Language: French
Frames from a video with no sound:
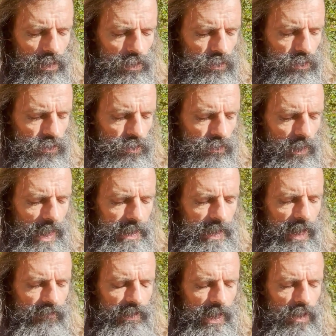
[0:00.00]
Ce à
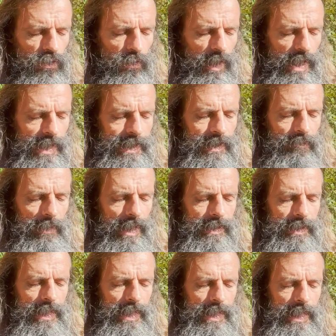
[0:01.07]
travers quoi
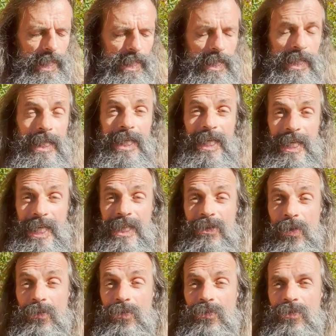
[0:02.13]
l'espace est créé est
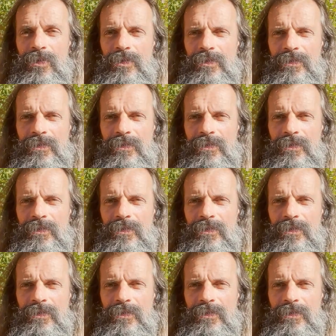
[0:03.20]
en nous,